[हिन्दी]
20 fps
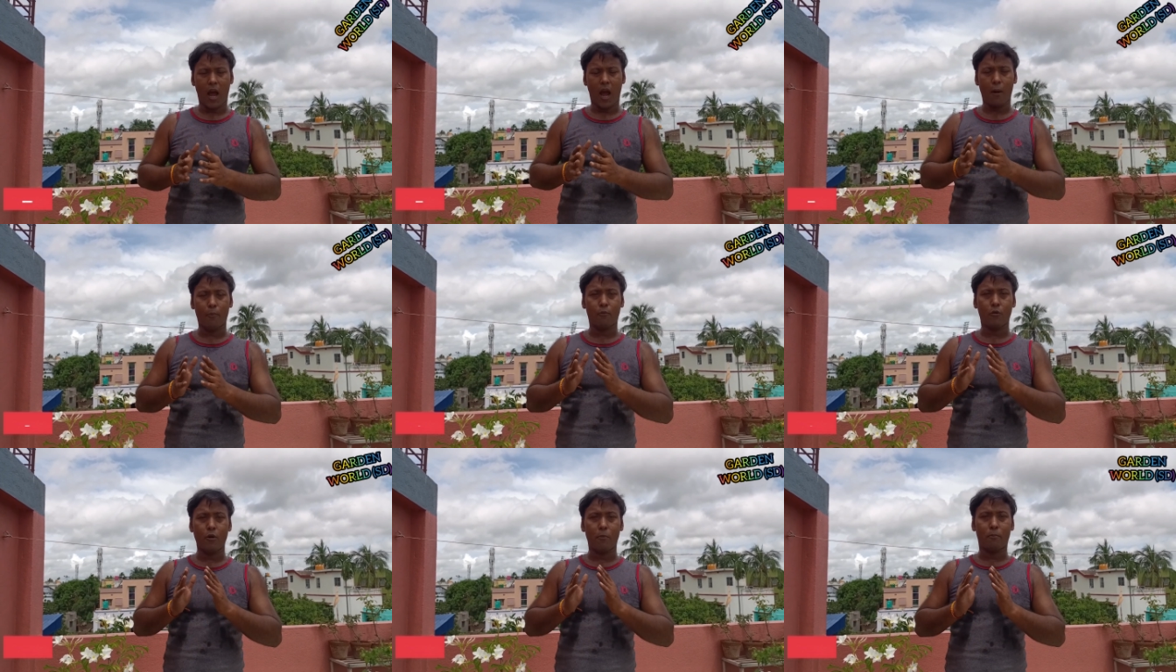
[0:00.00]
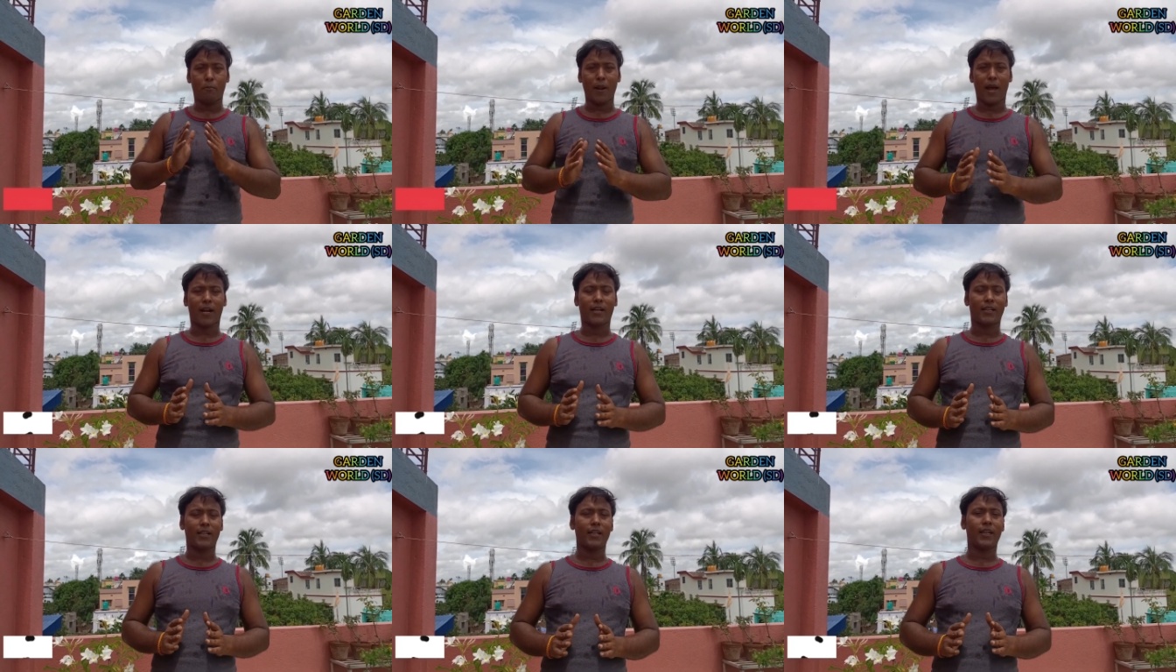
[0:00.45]
आपको
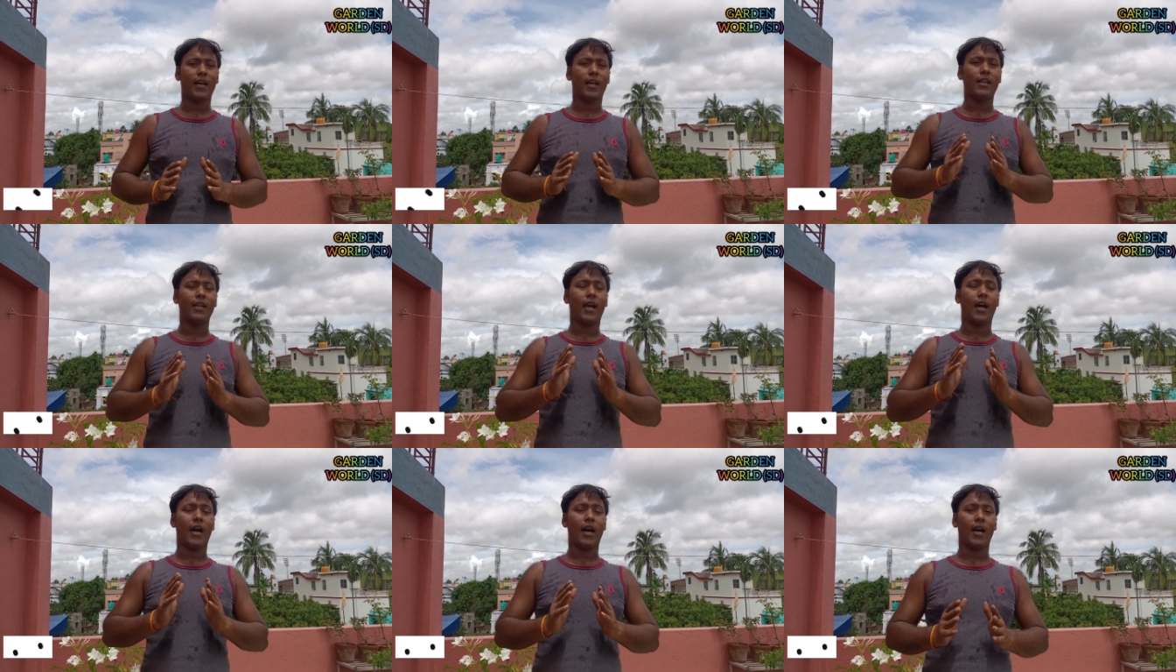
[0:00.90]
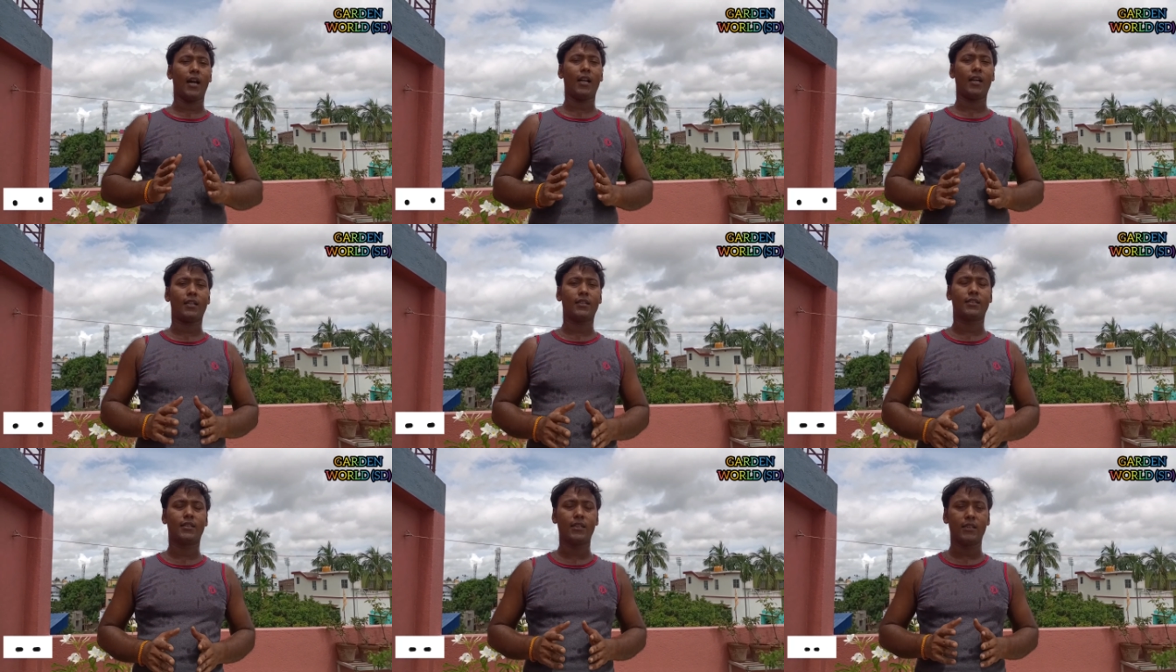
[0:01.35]
प्रैक्टिकली हर
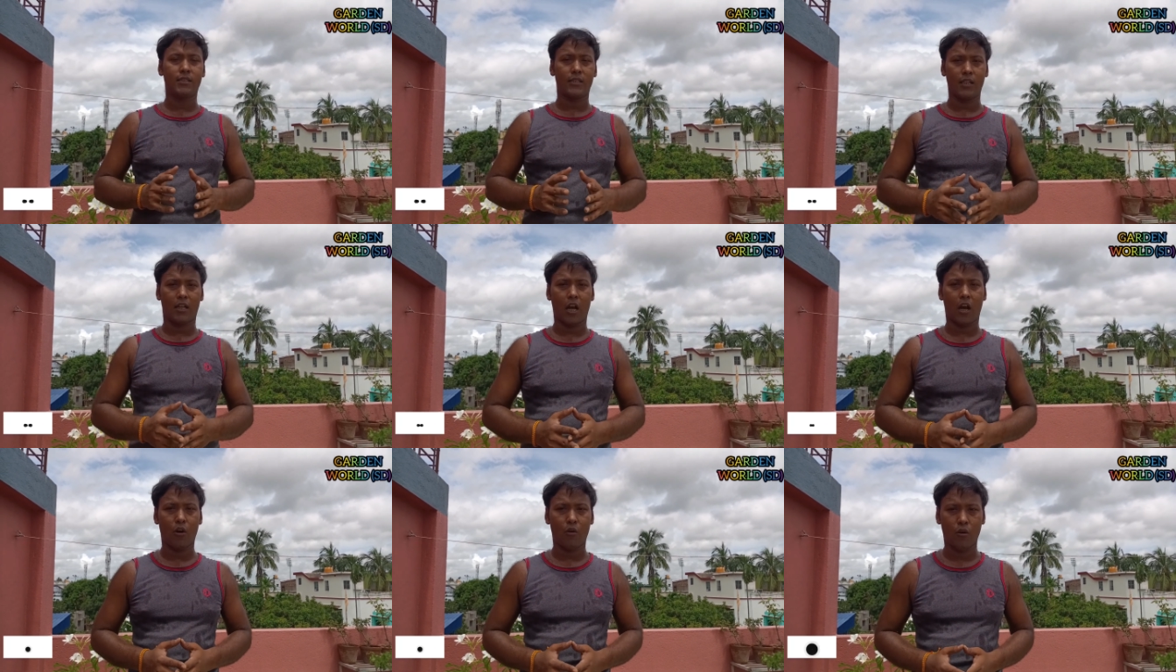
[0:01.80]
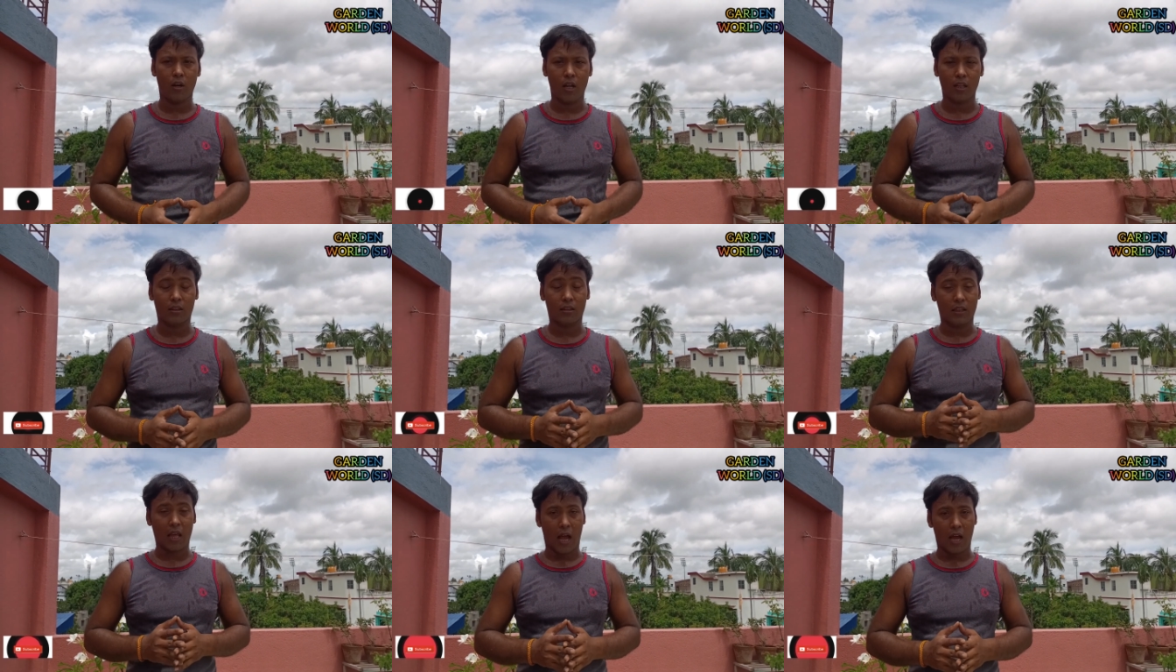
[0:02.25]
एक चीज़ दिखाऊँगा
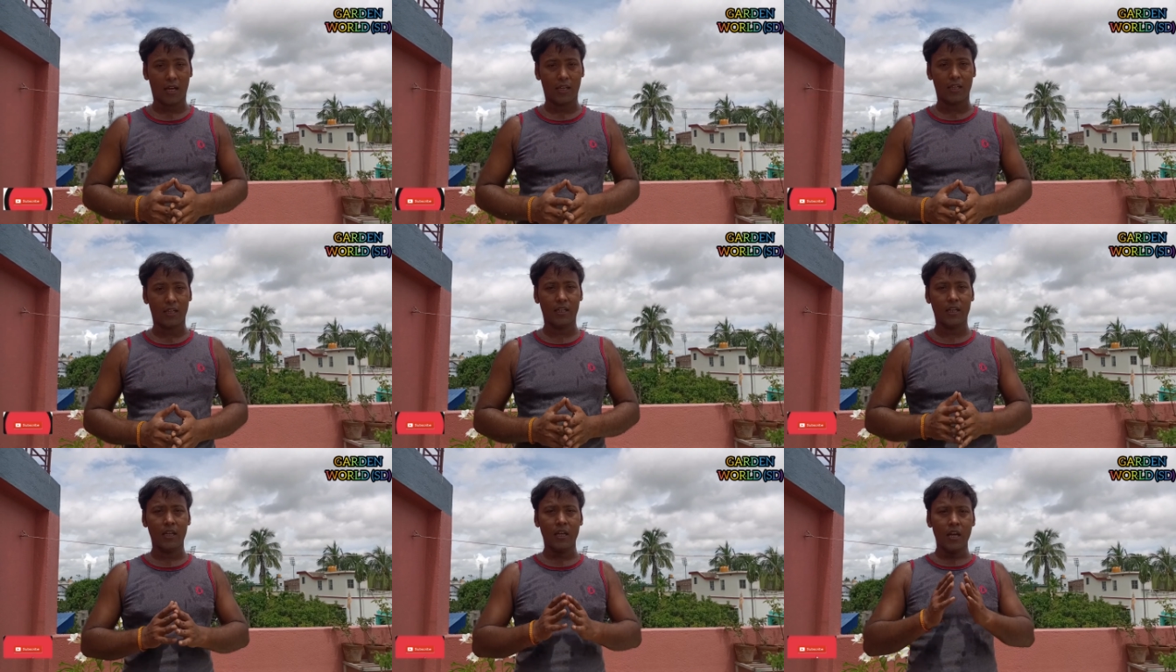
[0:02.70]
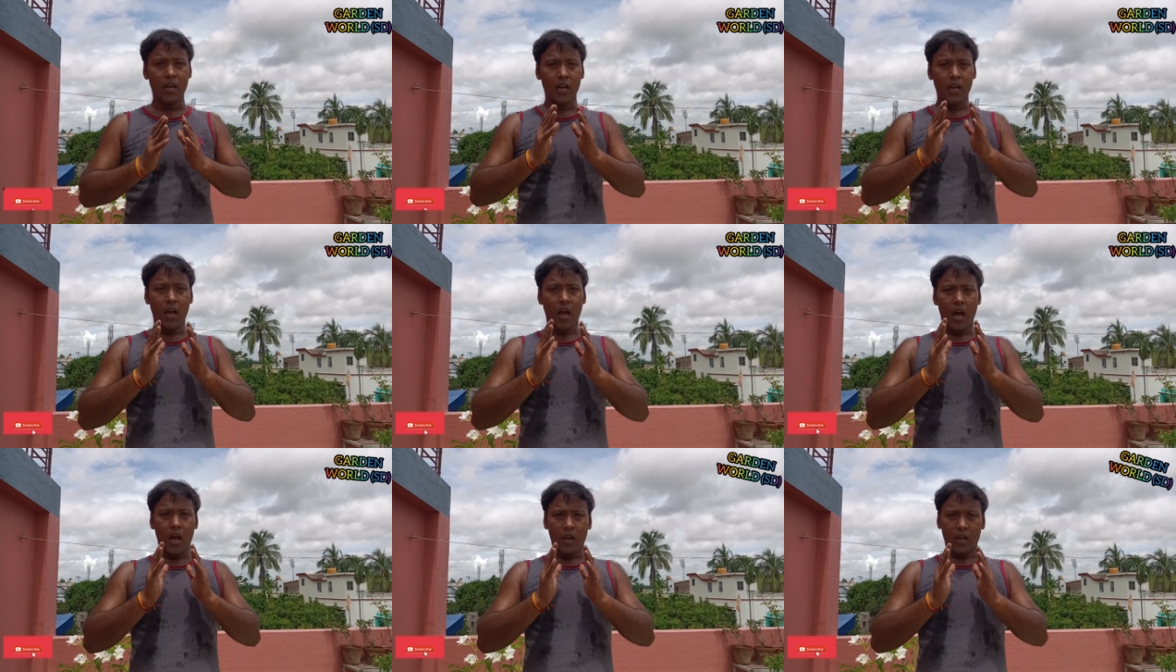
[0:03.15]
ताकि
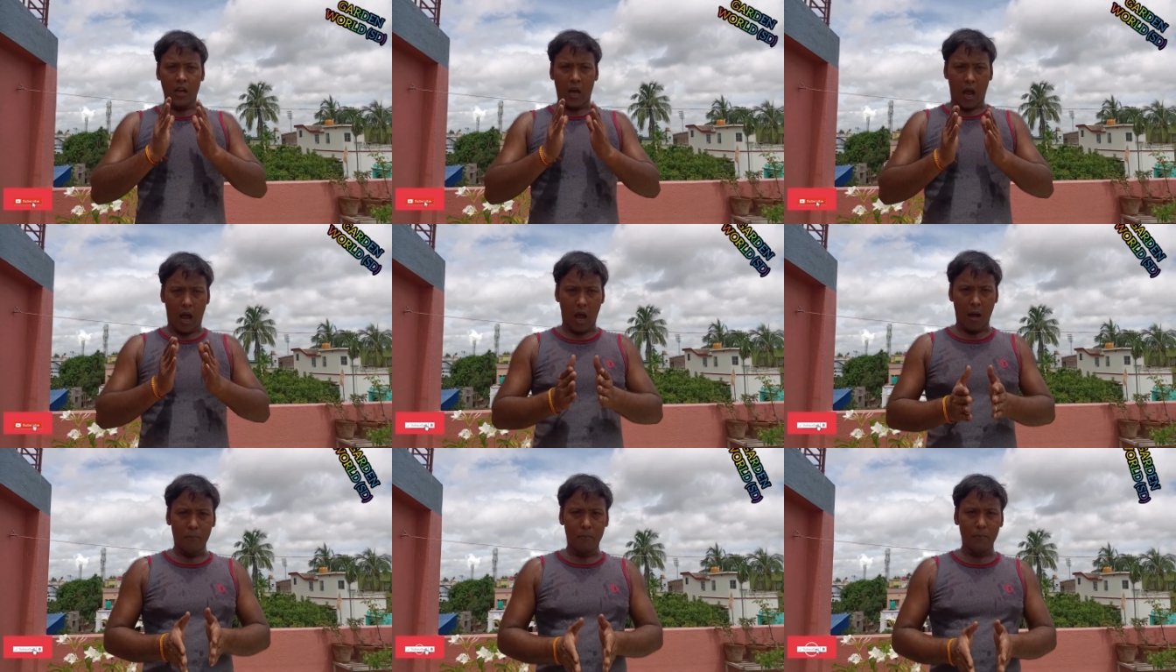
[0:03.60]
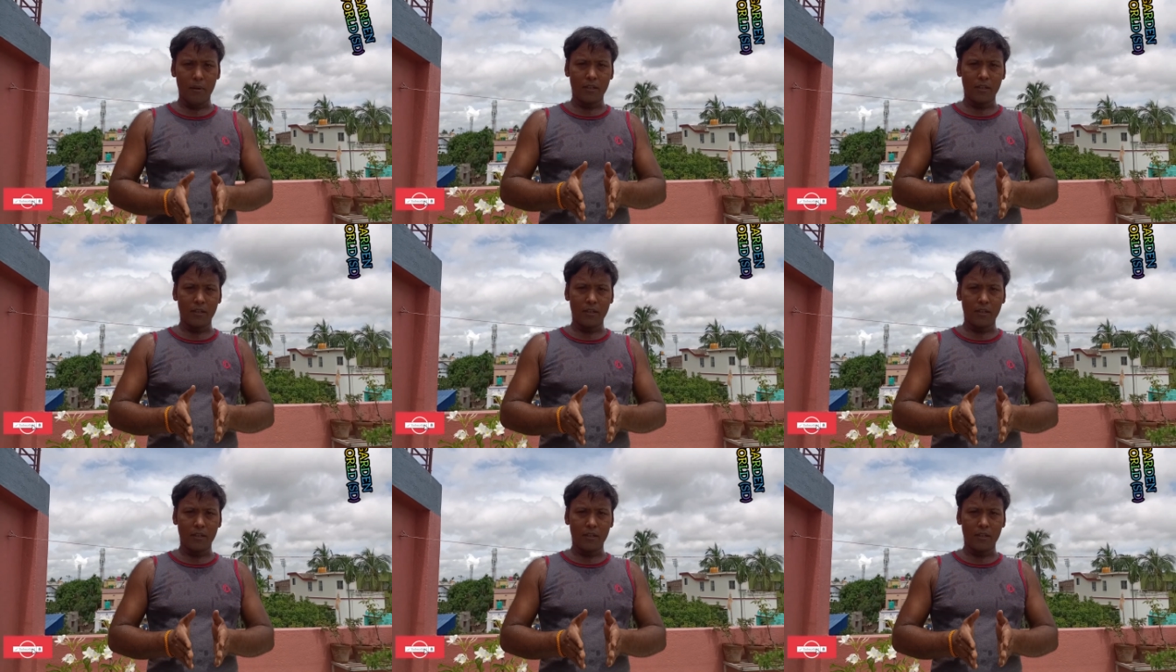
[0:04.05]
आप में